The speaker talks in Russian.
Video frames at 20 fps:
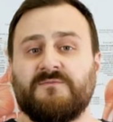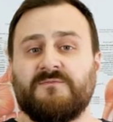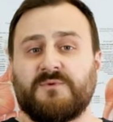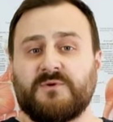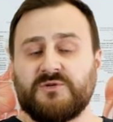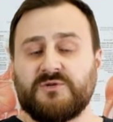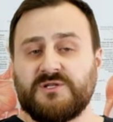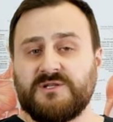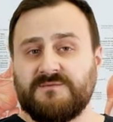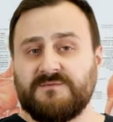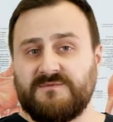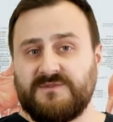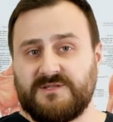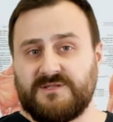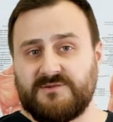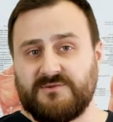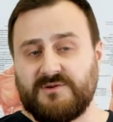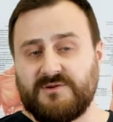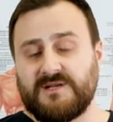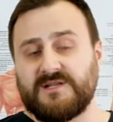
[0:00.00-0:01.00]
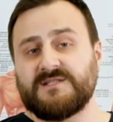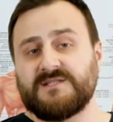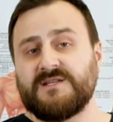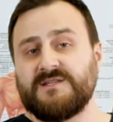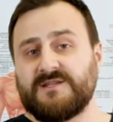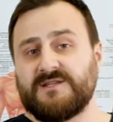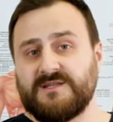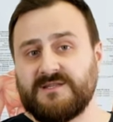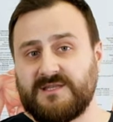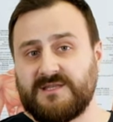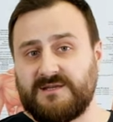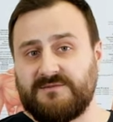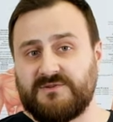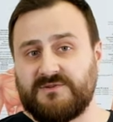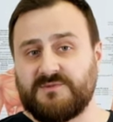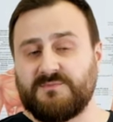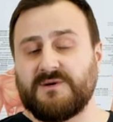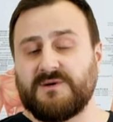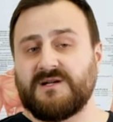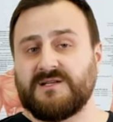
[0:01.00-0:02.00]
В прошлом видео Александр
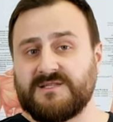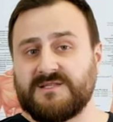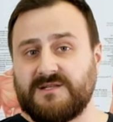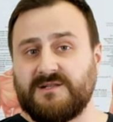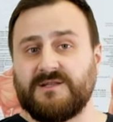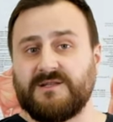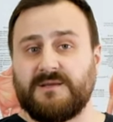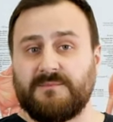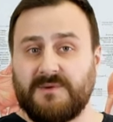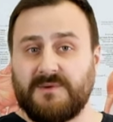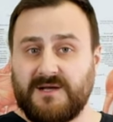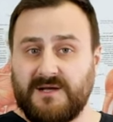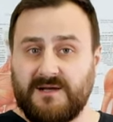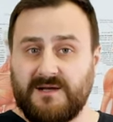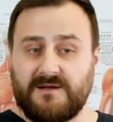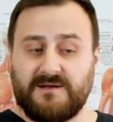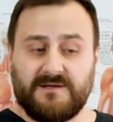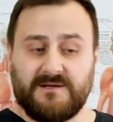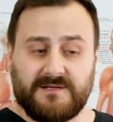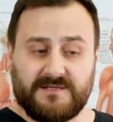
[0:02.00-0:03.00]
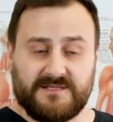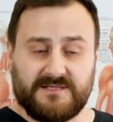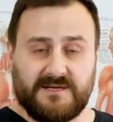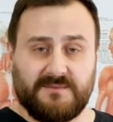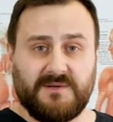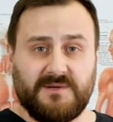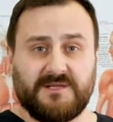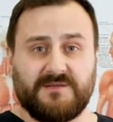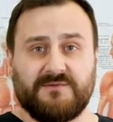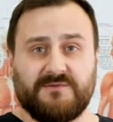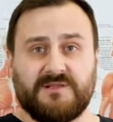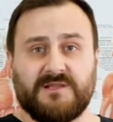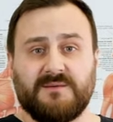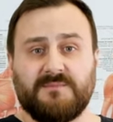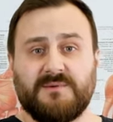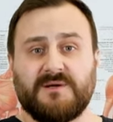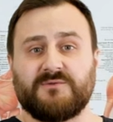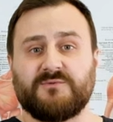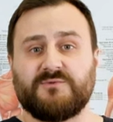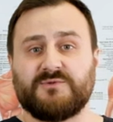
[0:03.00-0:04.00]
Андреевич показал нам, как разрабатывать
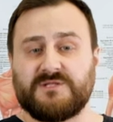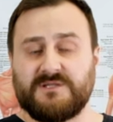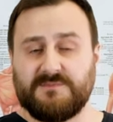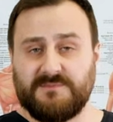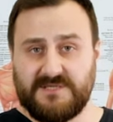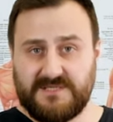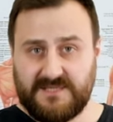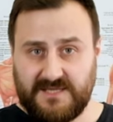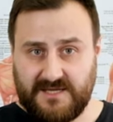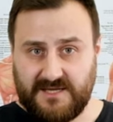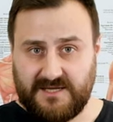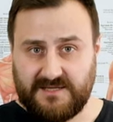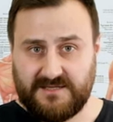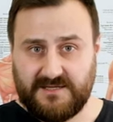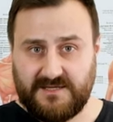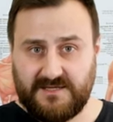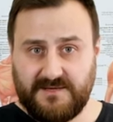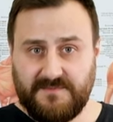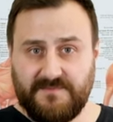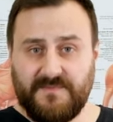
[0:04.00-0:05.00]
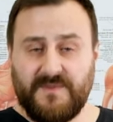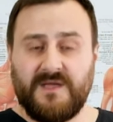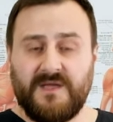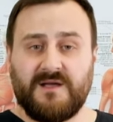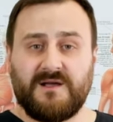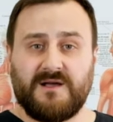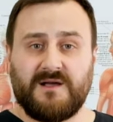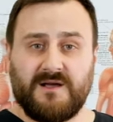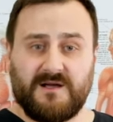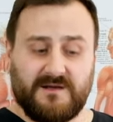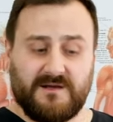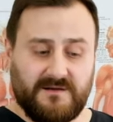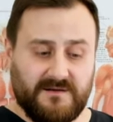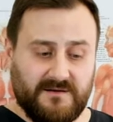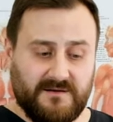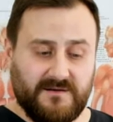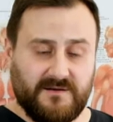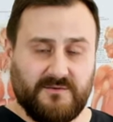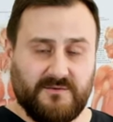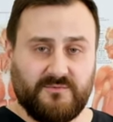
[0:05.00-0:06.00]
лопатку самостоятельно, как э,
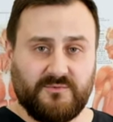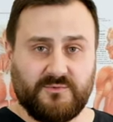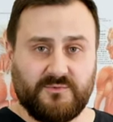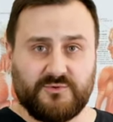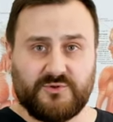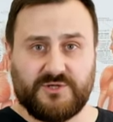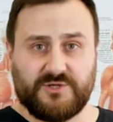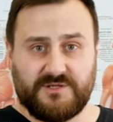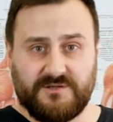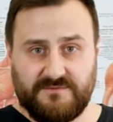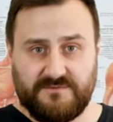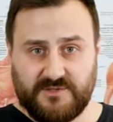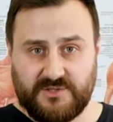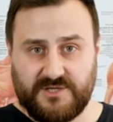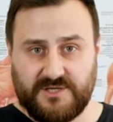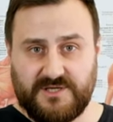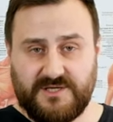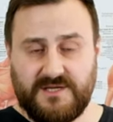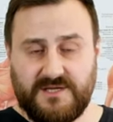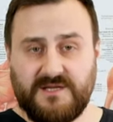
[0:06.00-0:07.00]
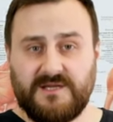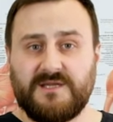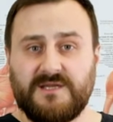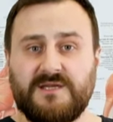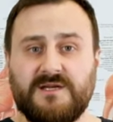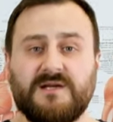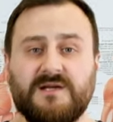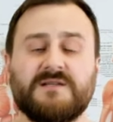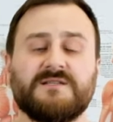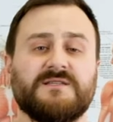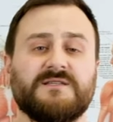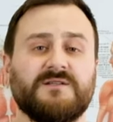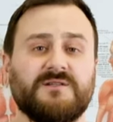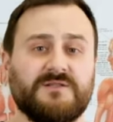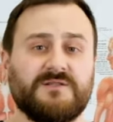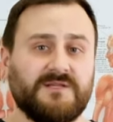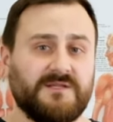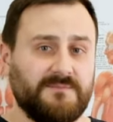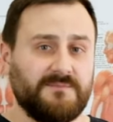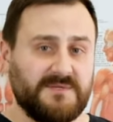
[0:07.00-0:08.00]
улучшить движение и как
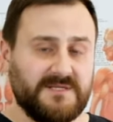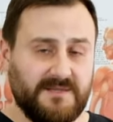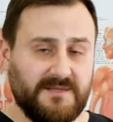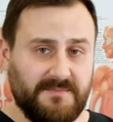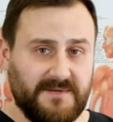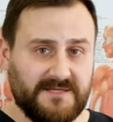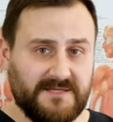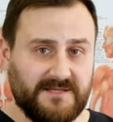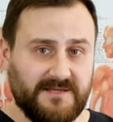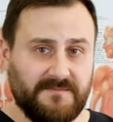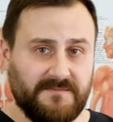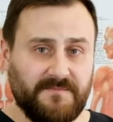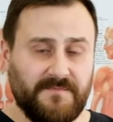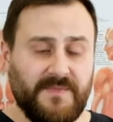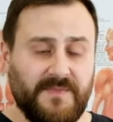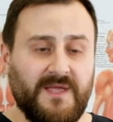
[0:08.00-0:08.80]
сделать это безопасно.